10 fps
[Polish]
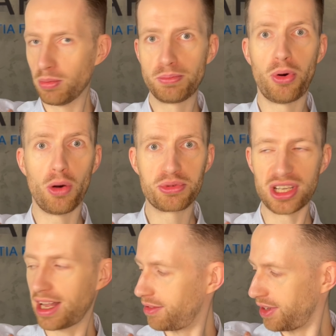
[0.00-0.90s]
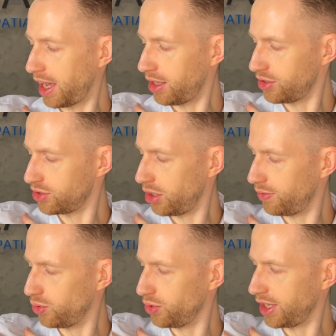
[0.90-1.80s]
Po przerwie znowu
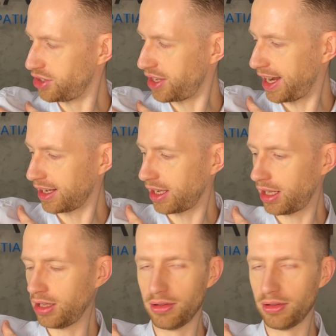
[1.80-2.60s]
unieś rękę